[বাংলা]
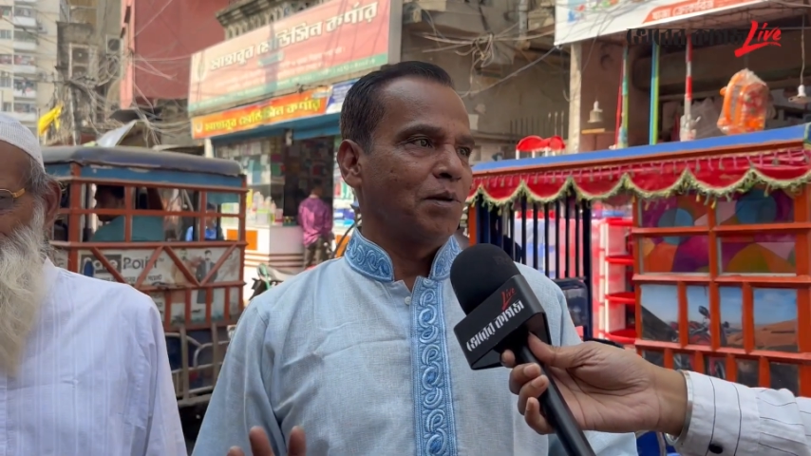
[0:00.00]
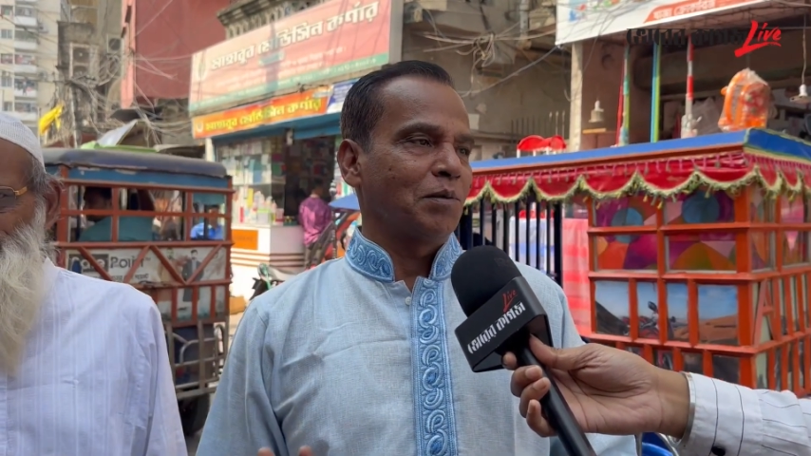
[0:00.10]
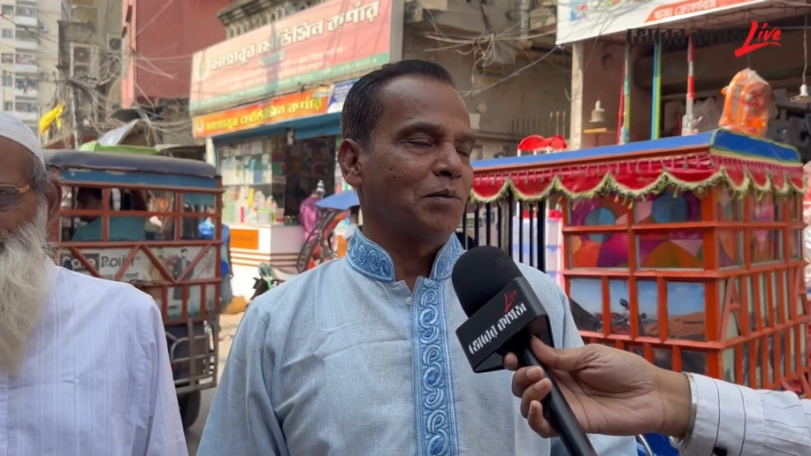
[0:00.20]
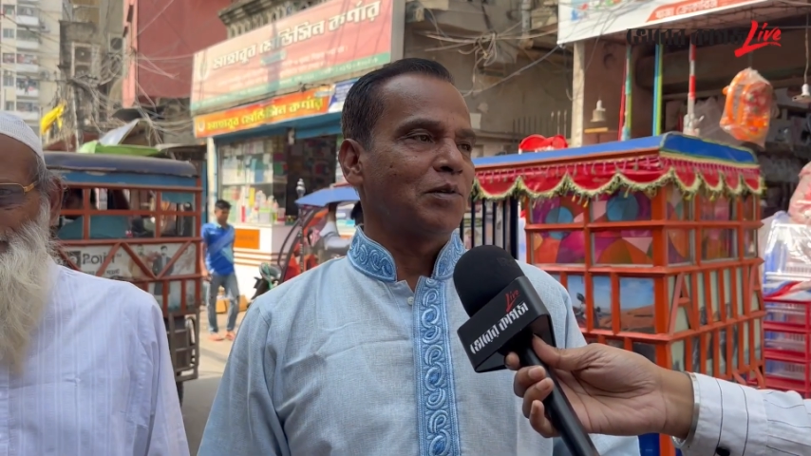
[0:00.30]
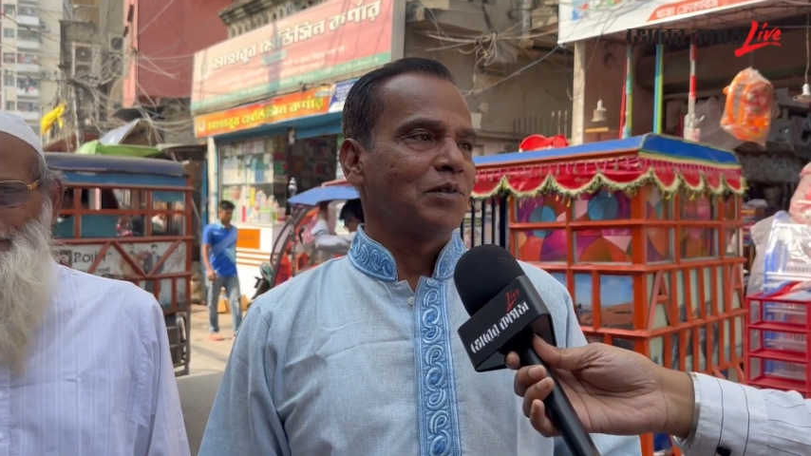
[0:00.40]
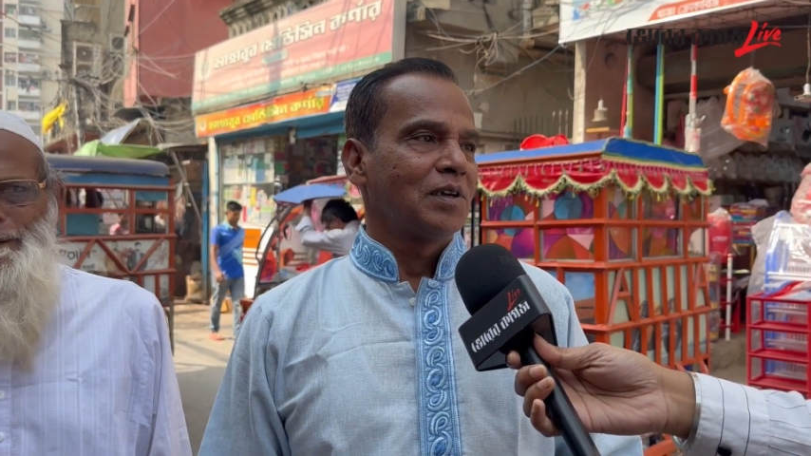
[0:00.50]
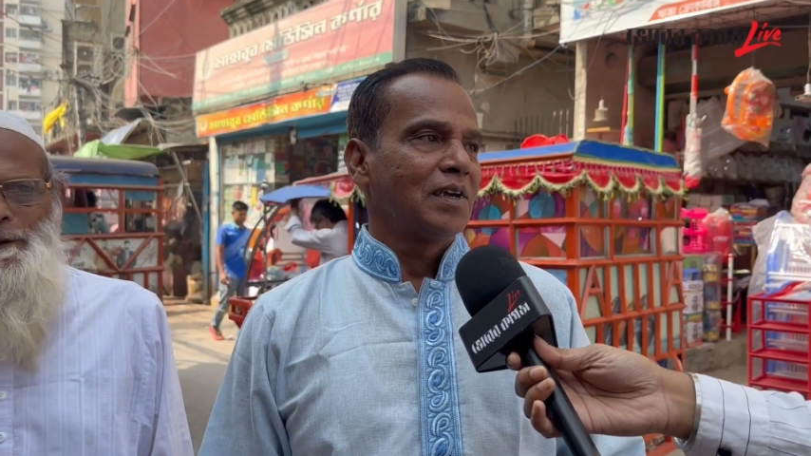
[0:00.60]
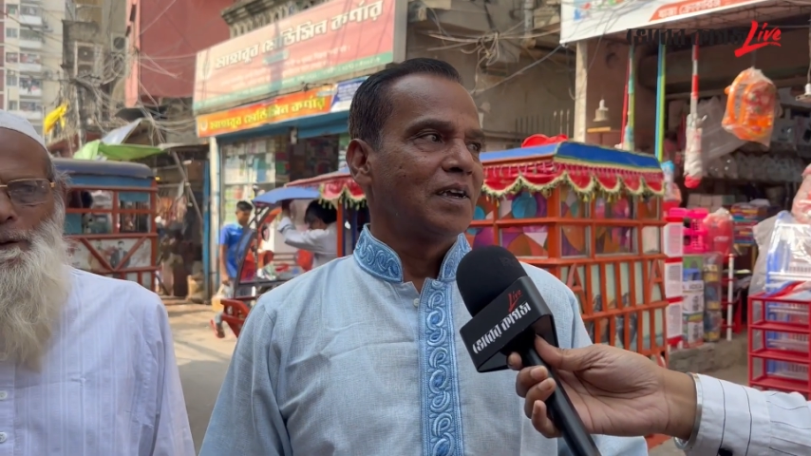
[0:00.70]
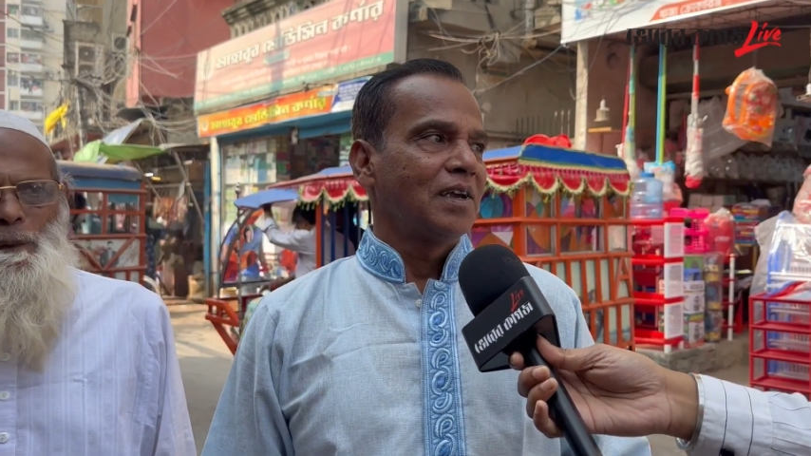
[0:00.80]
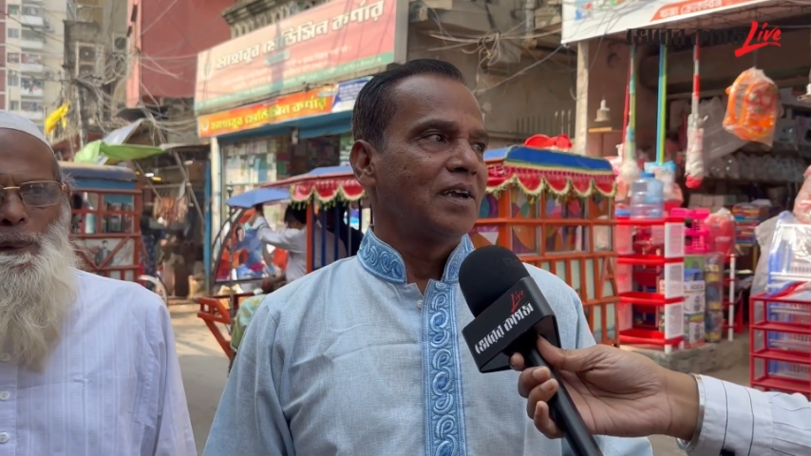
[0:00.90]
পারবো
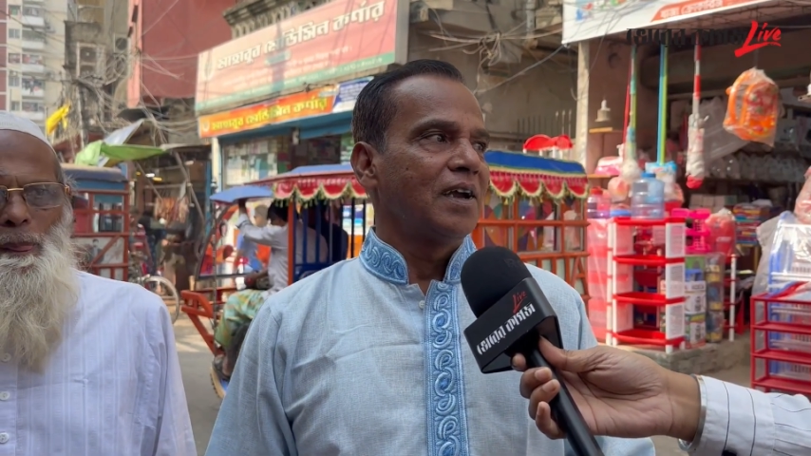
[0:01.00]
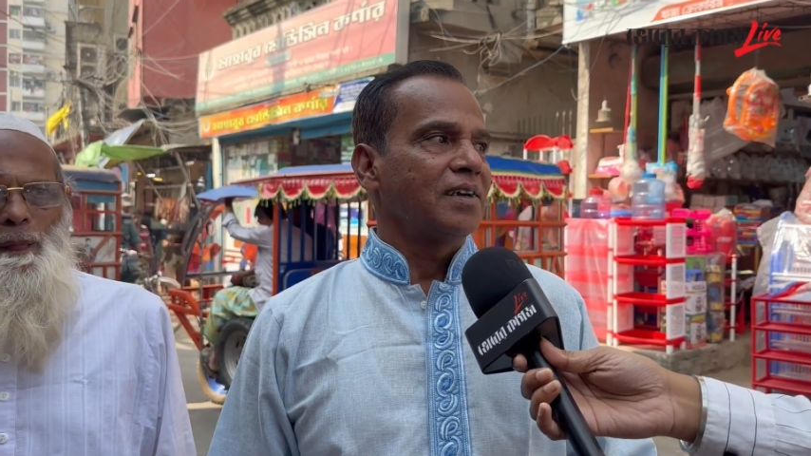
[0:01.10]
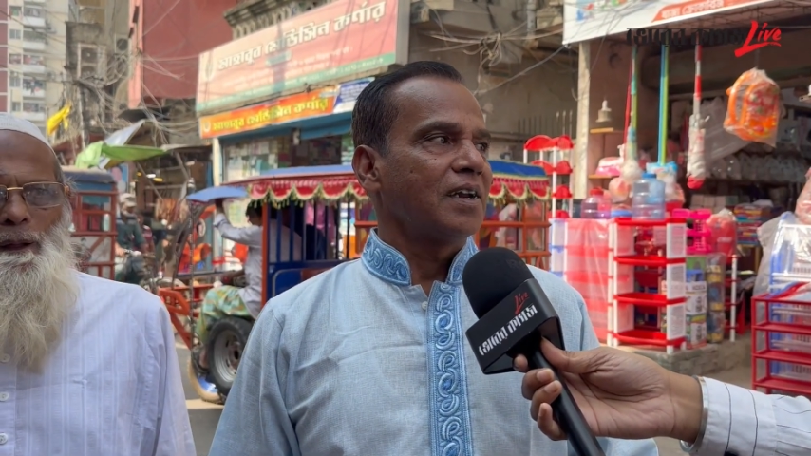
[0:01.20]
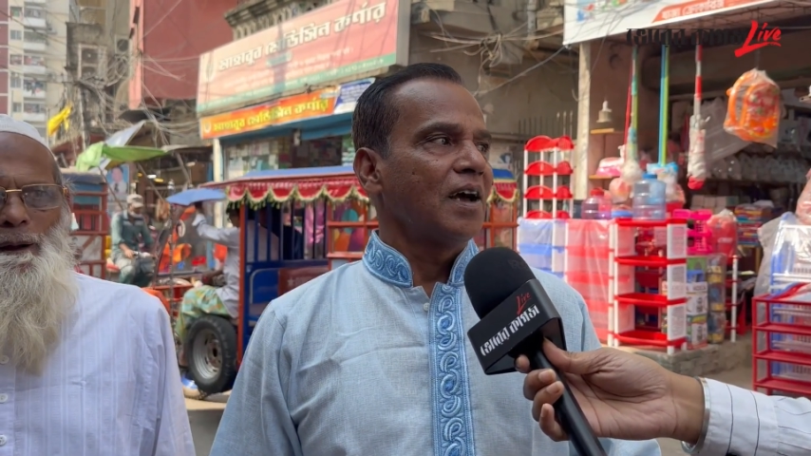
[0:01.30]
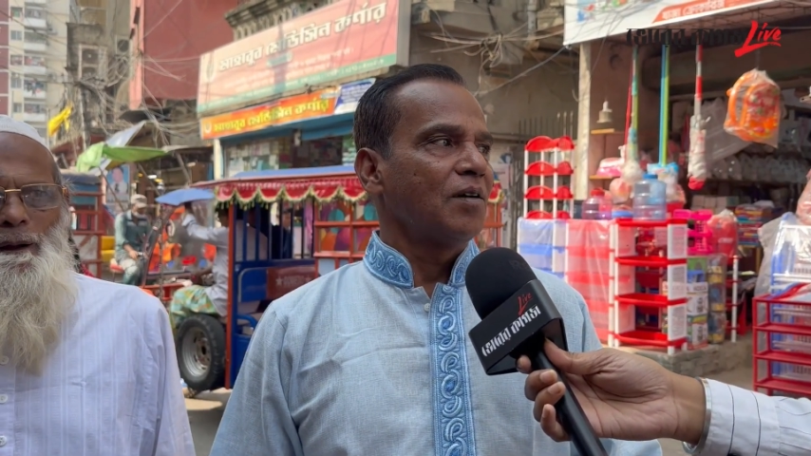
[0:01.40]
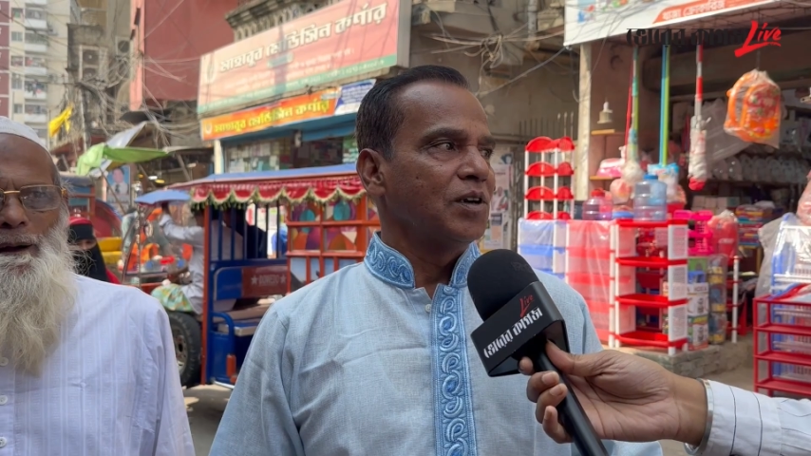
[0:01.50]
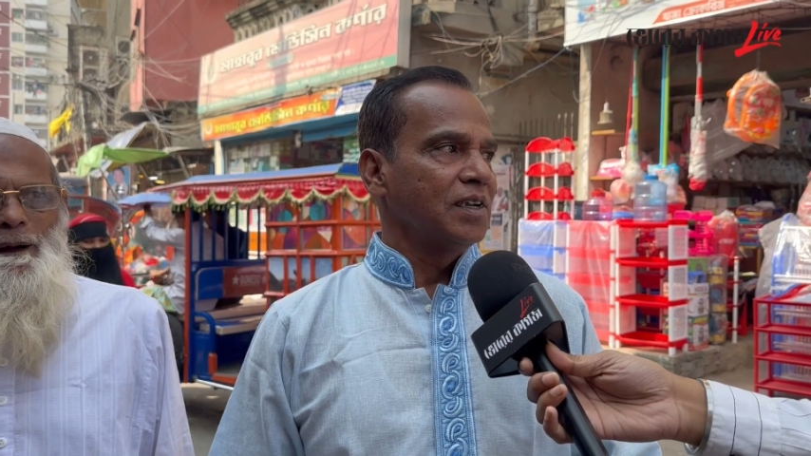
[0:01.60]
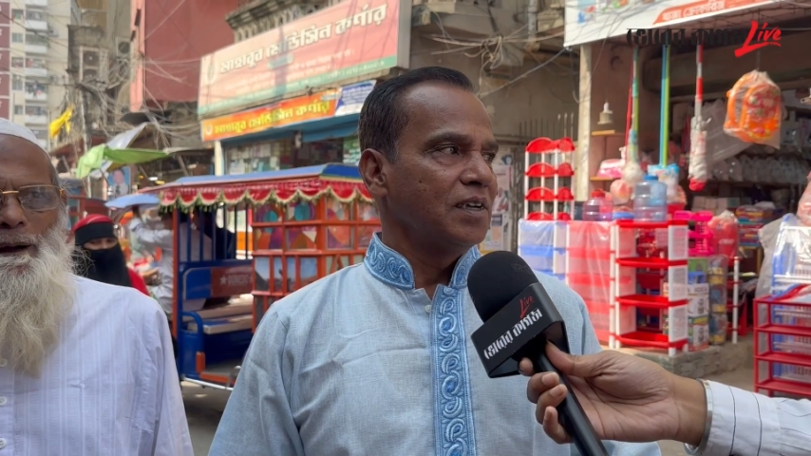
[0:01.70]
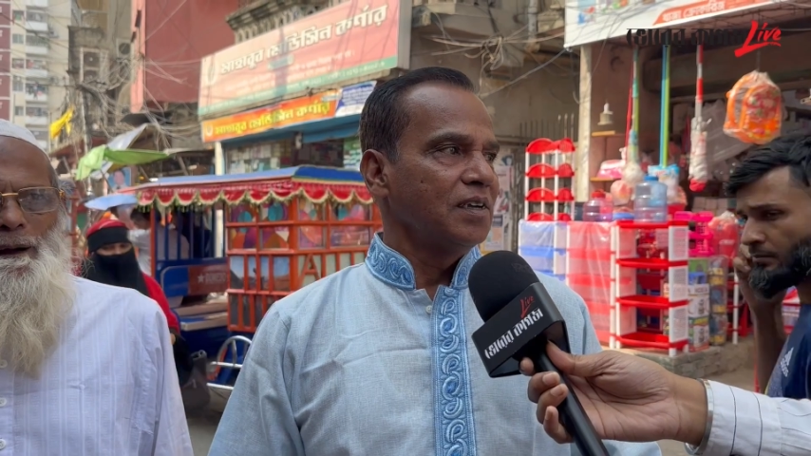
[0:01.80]
এটা মানে